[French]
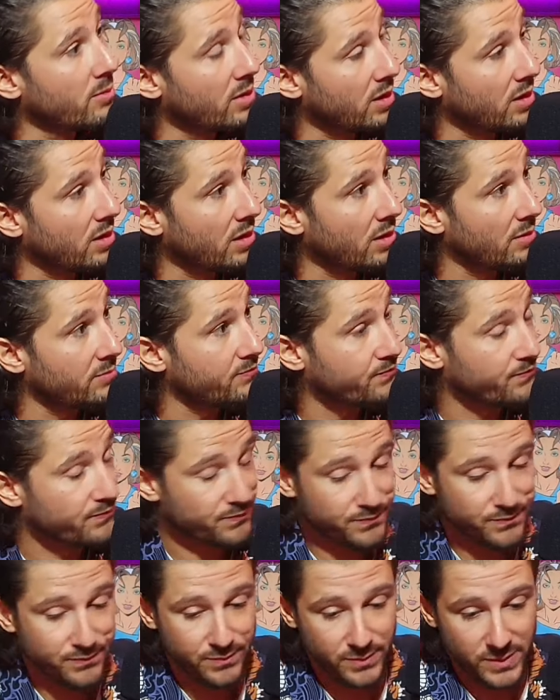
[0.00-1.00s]
la
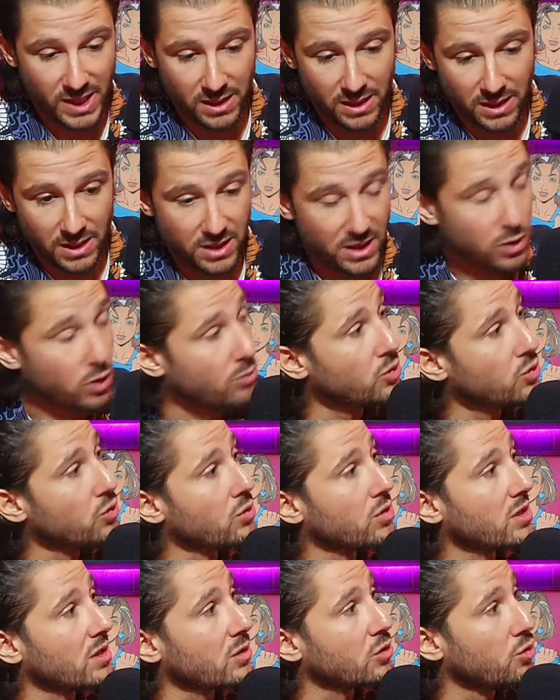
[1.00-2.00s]
la
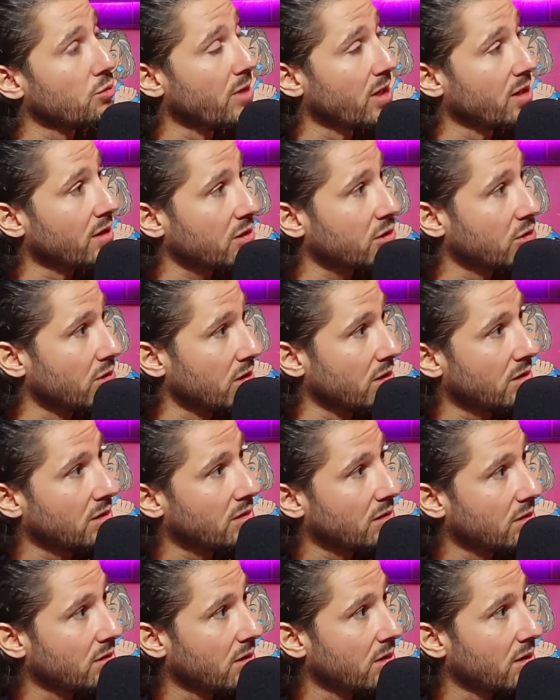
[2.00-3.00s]
communauté cubaine a gueulé.
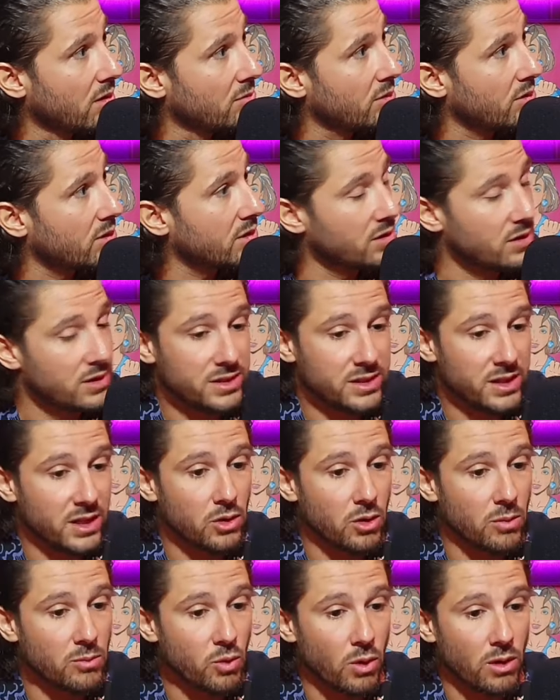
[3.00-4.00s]
Parce qu'ils disaient
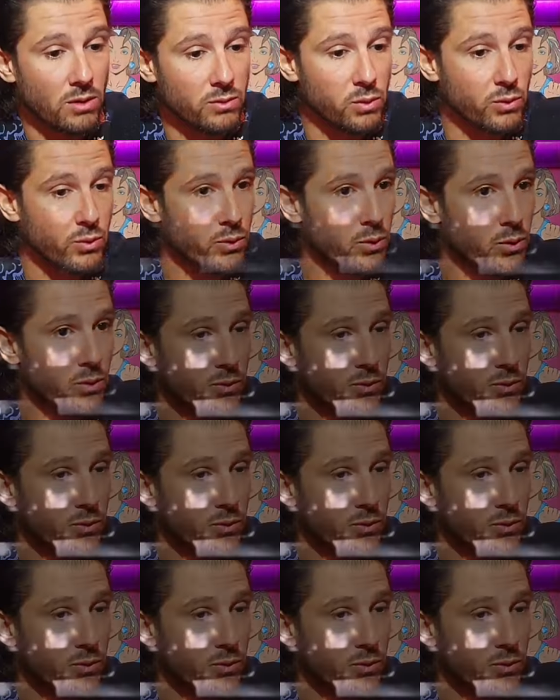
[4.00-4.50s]
comme quoi vous,